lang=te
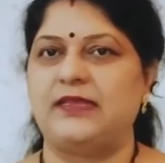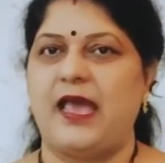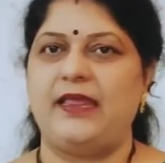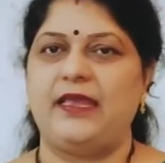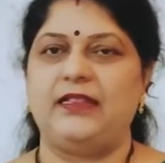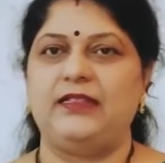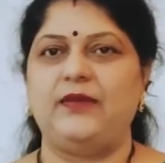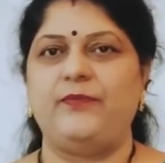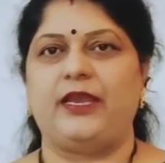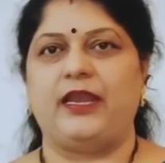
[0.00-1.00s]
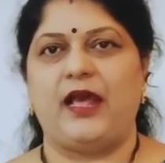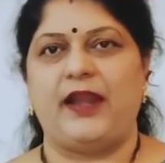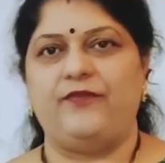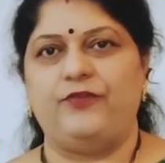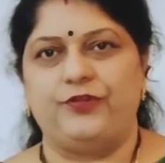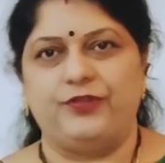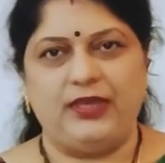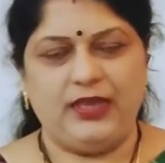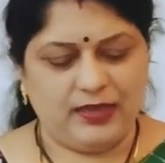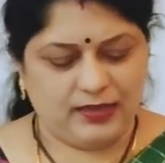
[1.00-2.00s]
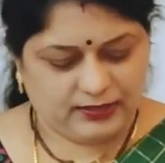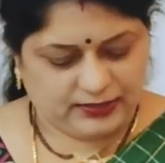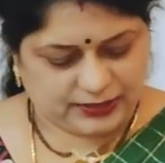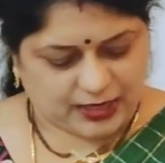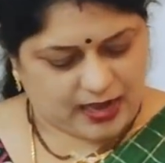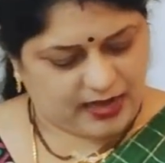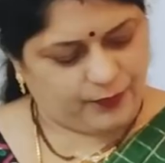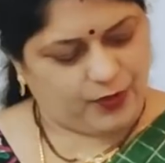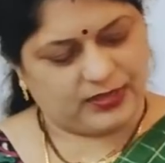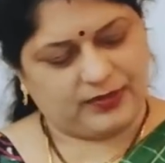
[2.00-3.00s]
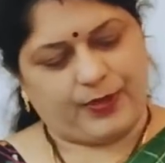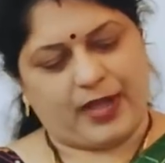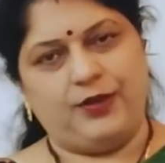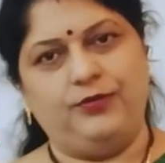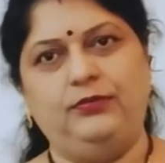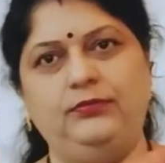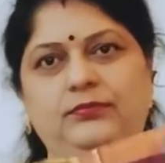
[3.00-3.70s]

శారీ అంతా మీకు ఇలానే ఉంటుంది చాలా బాగుంది పళ్ళు